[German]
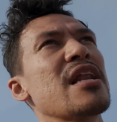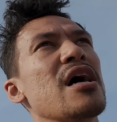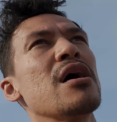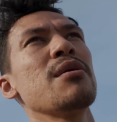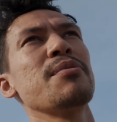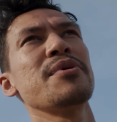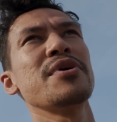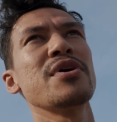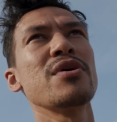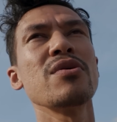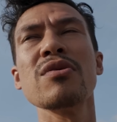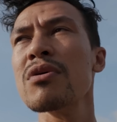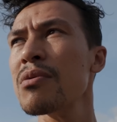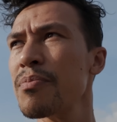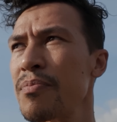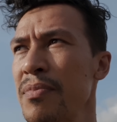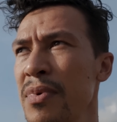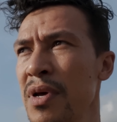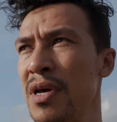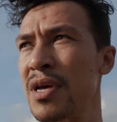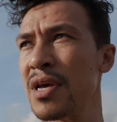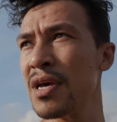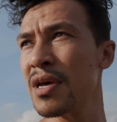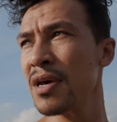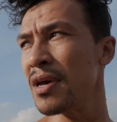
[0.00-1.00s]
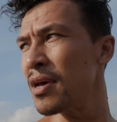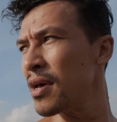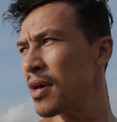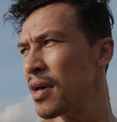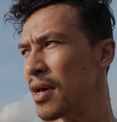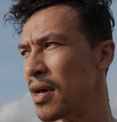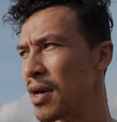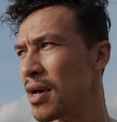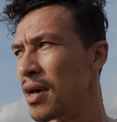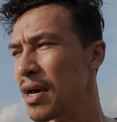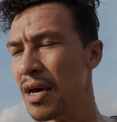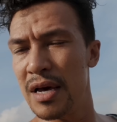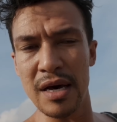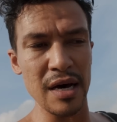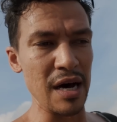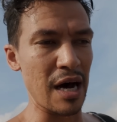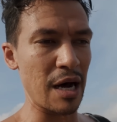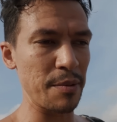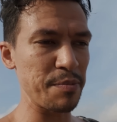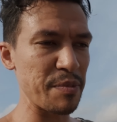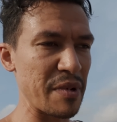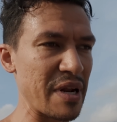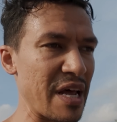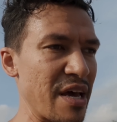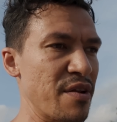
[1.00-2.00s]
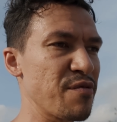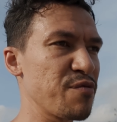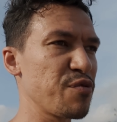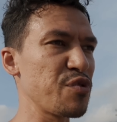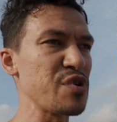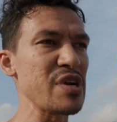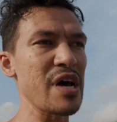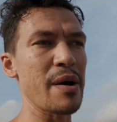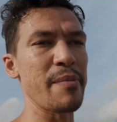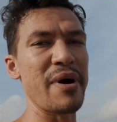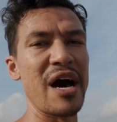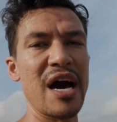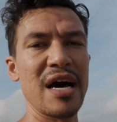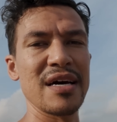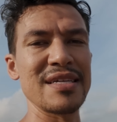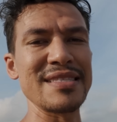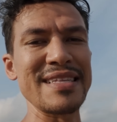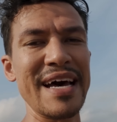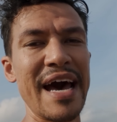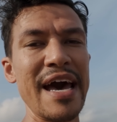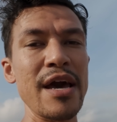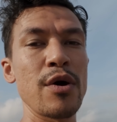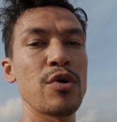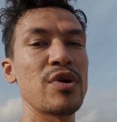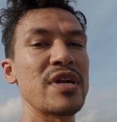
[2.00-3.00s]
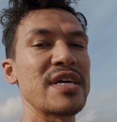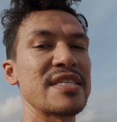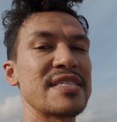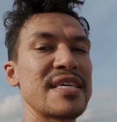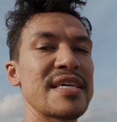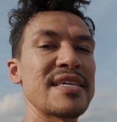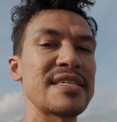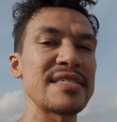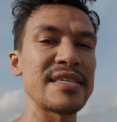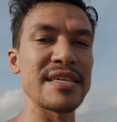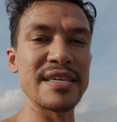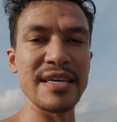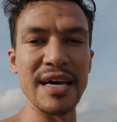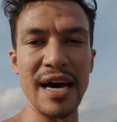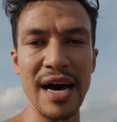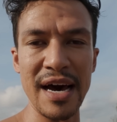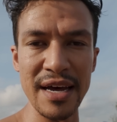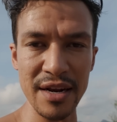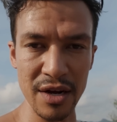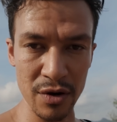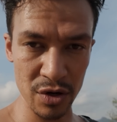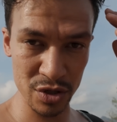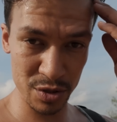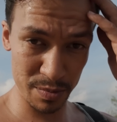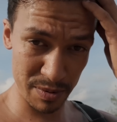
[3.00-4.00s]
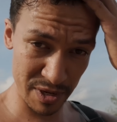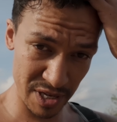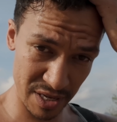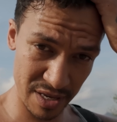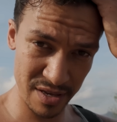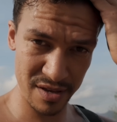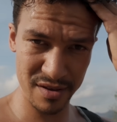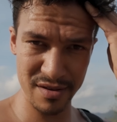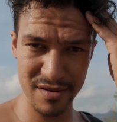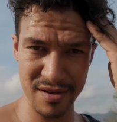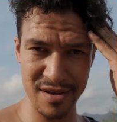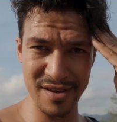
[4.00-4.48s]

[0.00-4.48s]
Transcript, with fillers: glaube, hier oben hat man einen wunderbaren 360-Grad-Ausblick